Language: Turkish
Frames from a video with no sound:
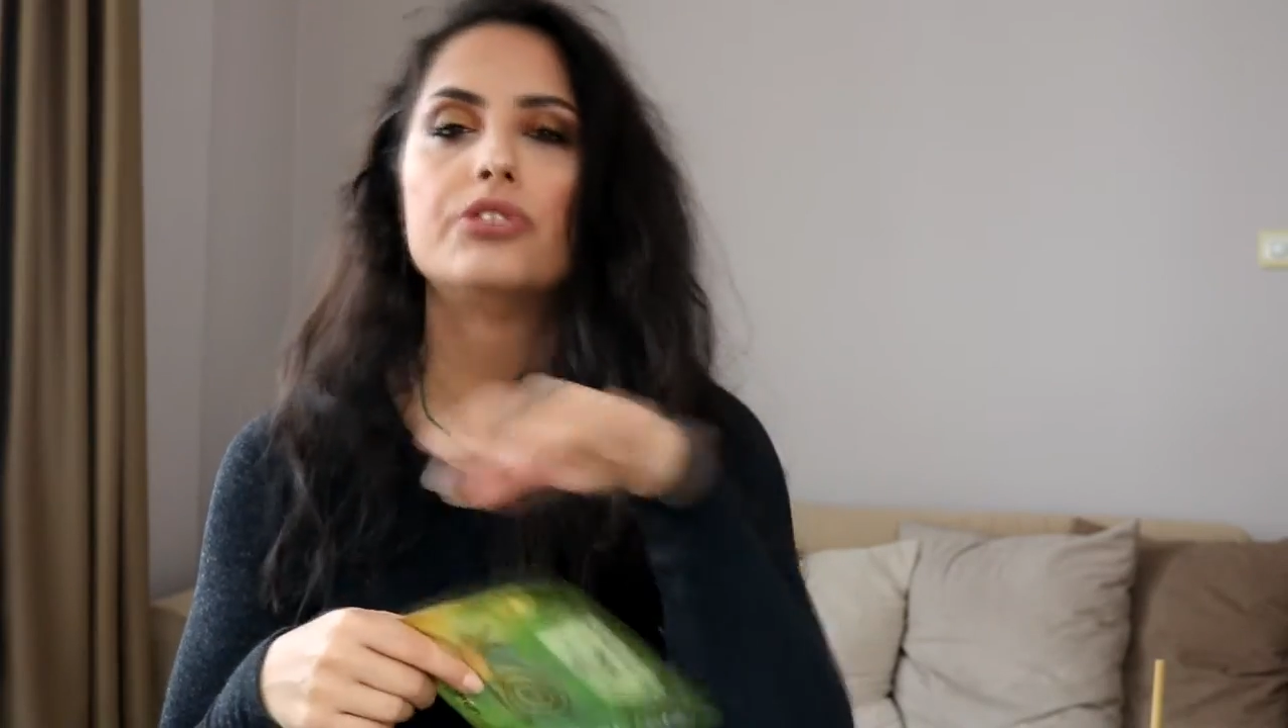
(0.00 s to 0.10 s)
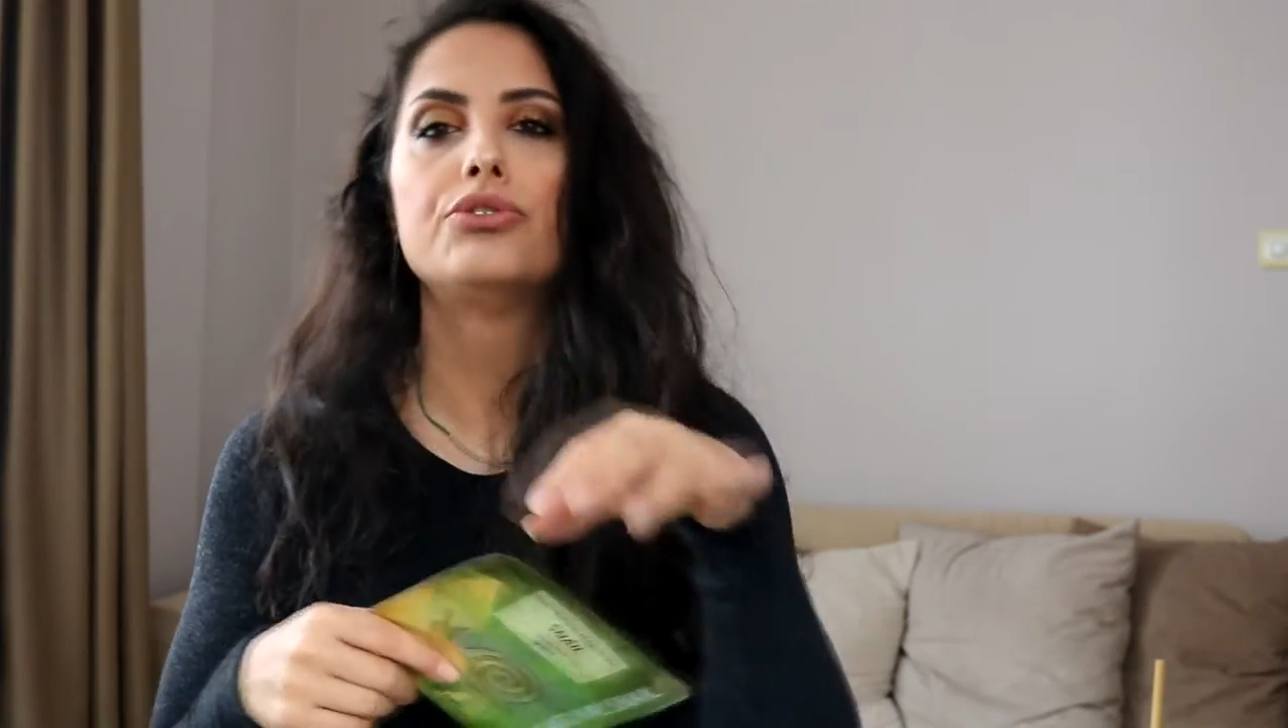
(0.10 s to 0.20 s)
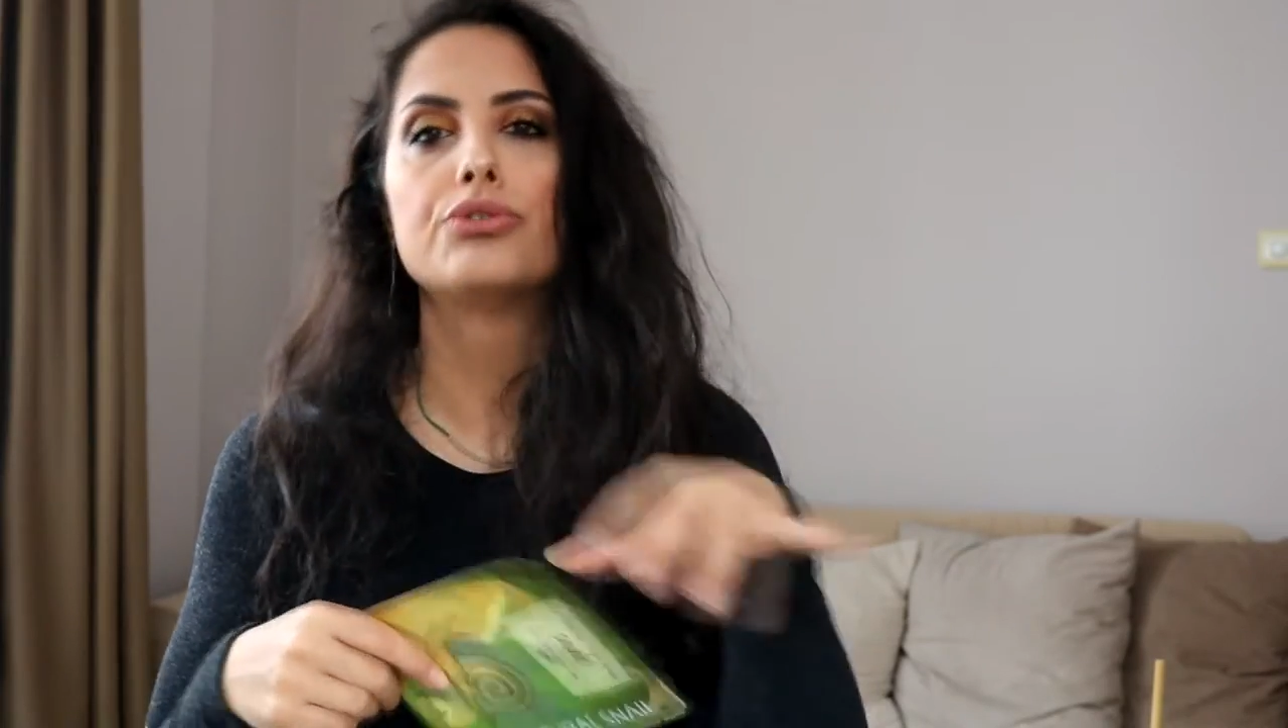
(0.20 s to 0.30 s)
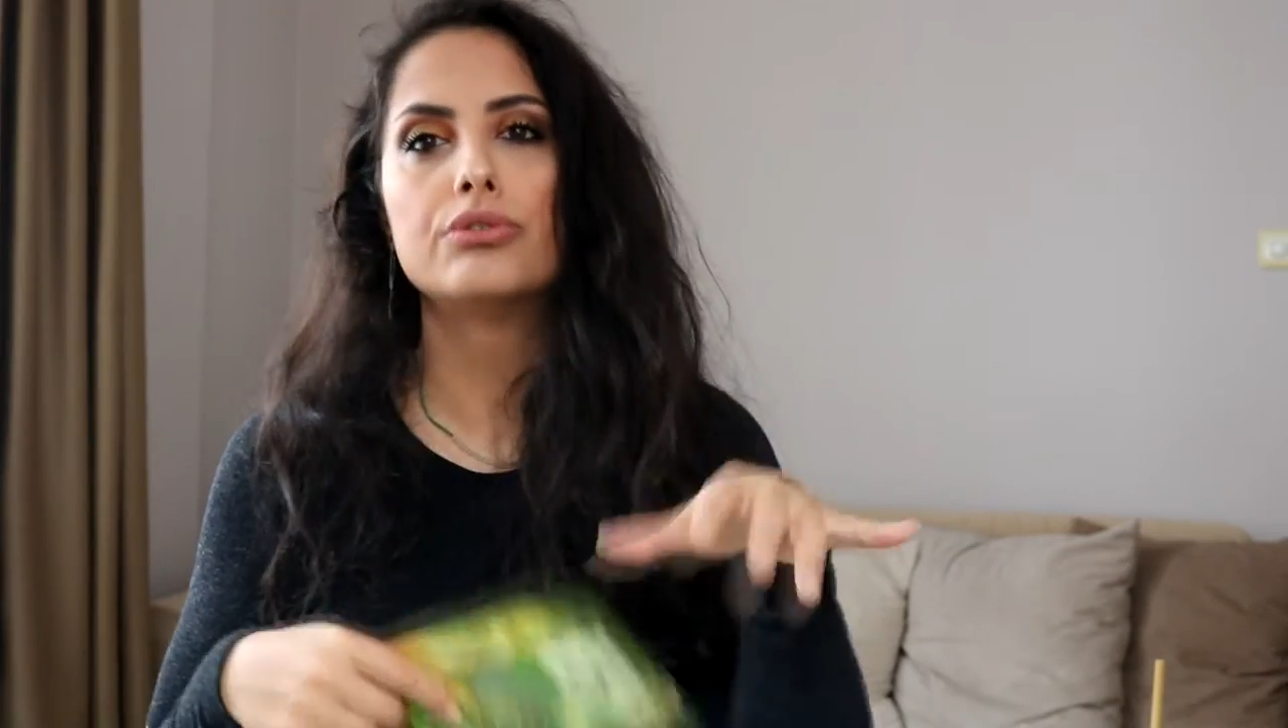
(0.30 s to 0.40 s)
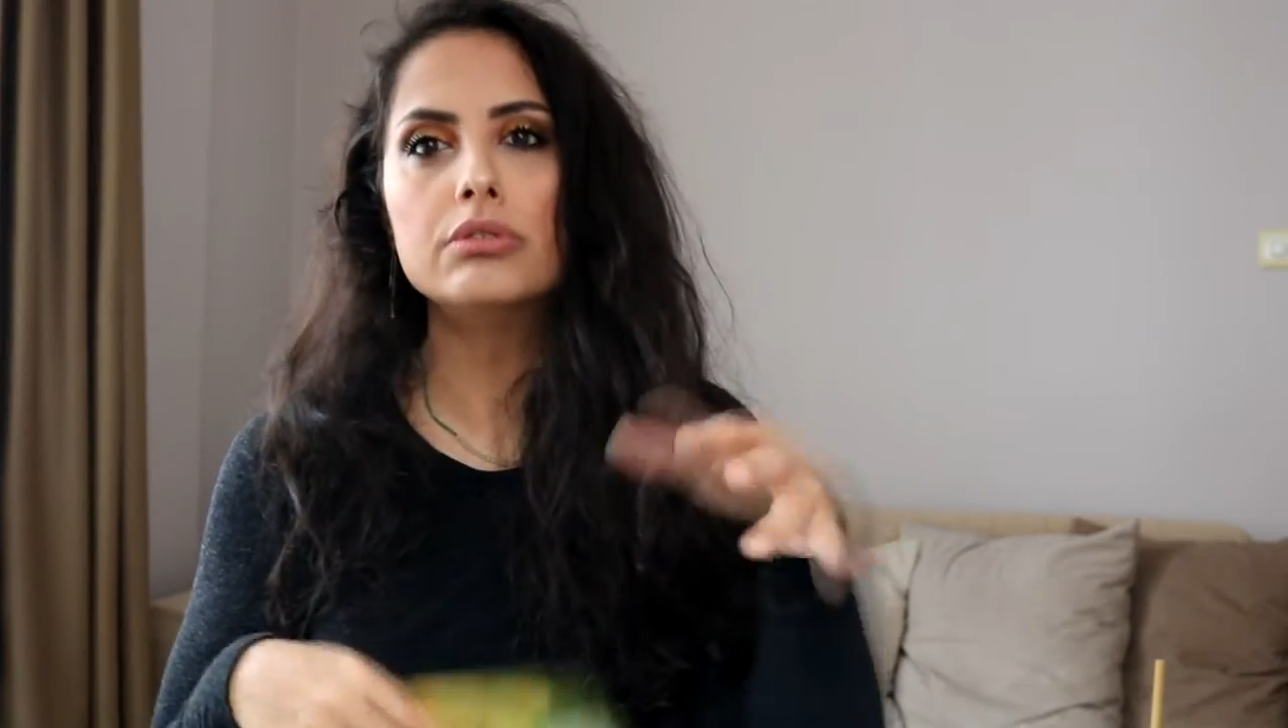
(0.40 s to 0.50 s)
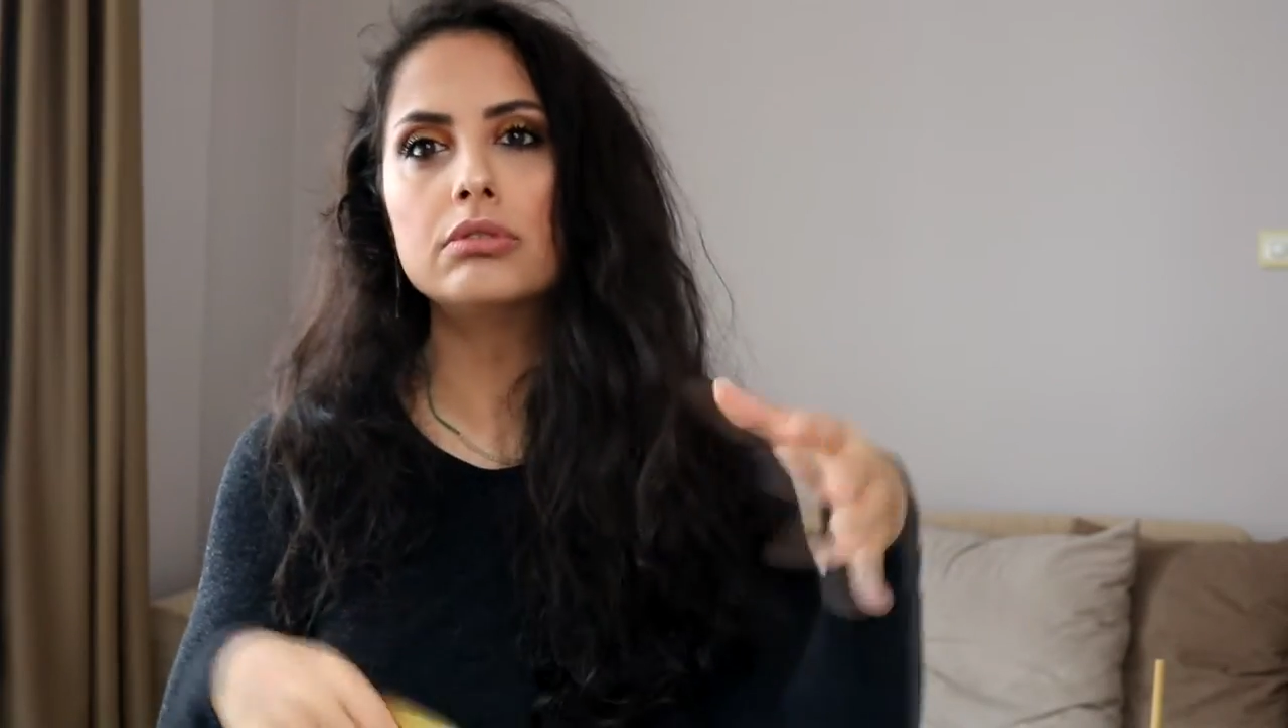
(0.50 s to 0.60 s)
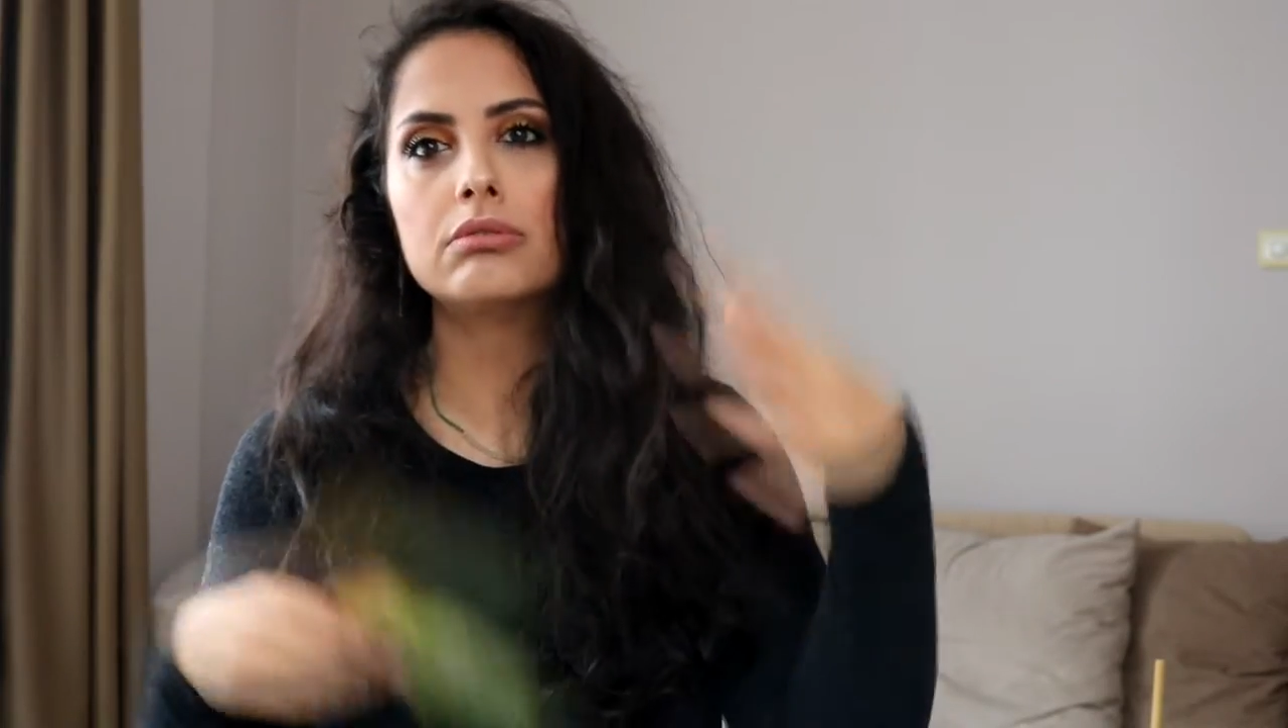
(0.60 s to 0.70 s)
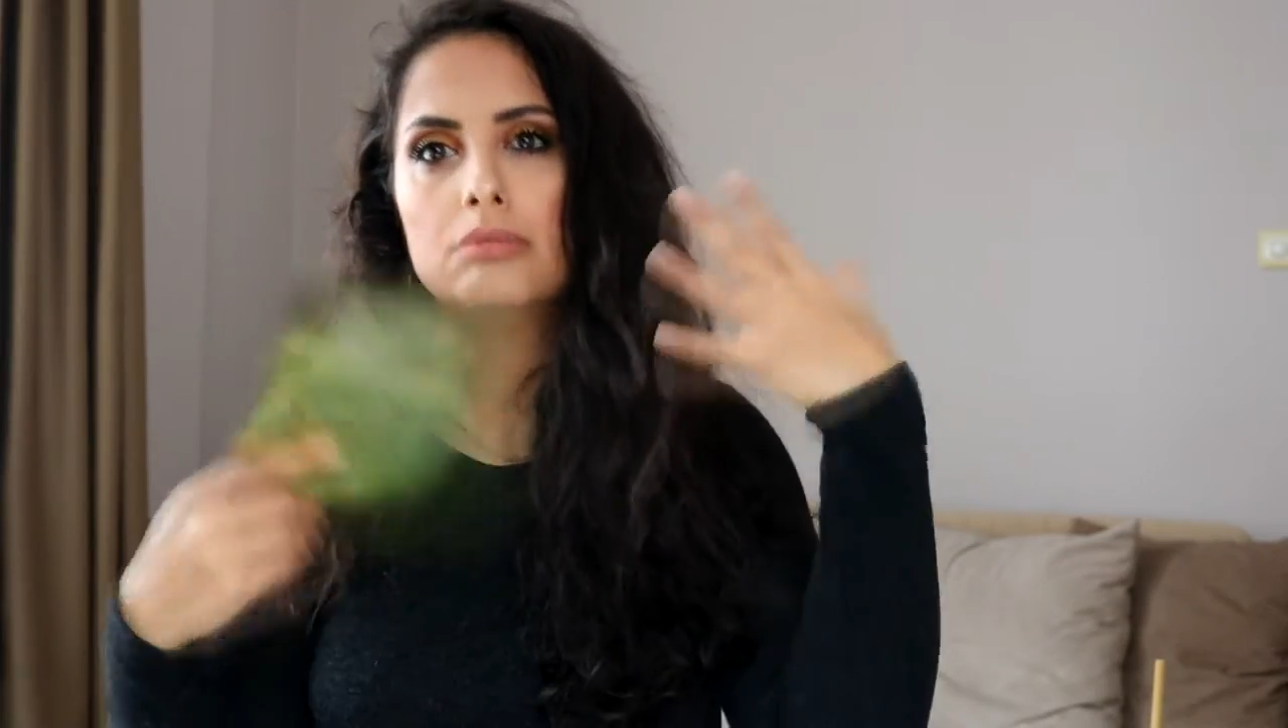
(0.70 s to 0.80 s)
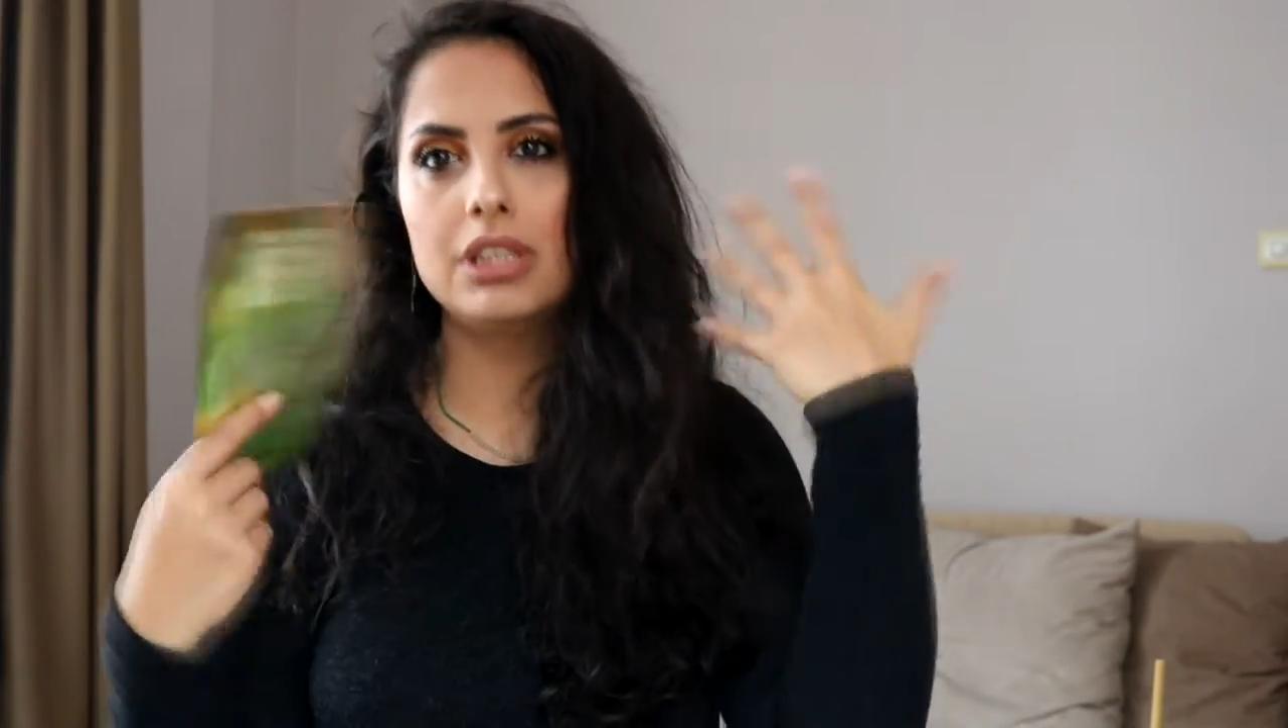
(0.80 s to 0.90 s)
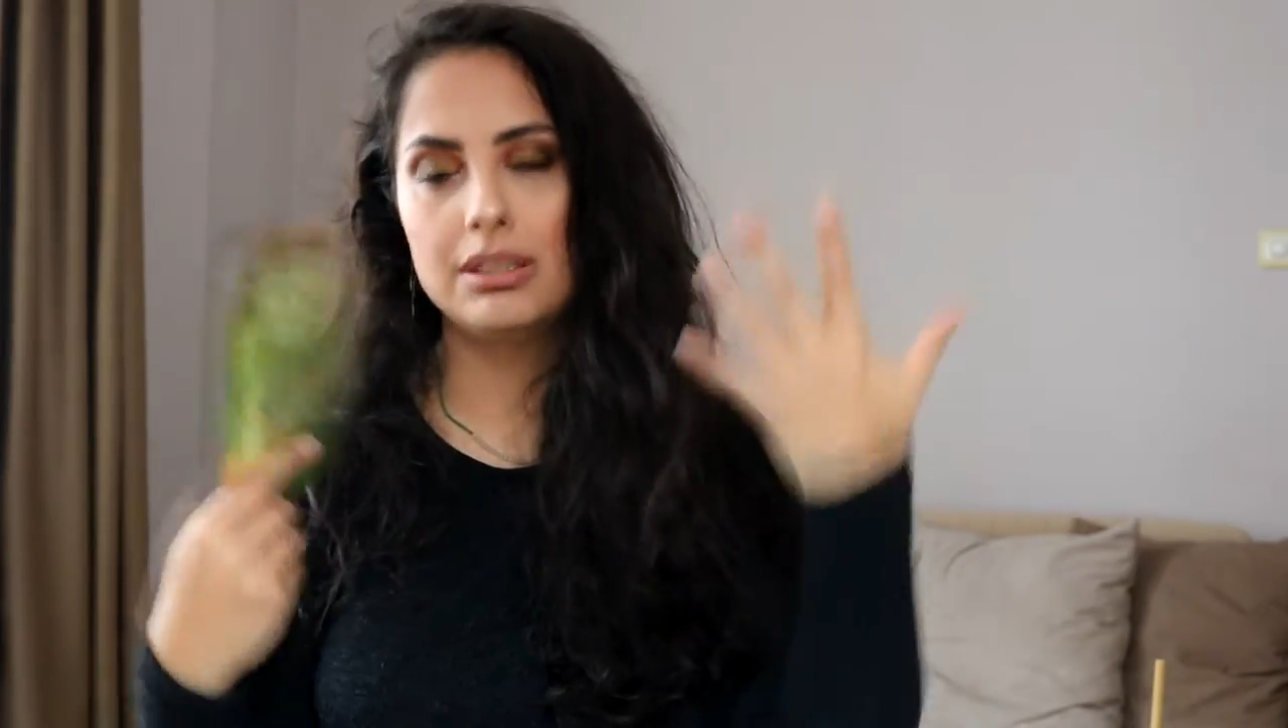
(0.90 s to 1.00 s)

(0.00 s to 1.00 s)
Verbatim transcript: açıyoruz.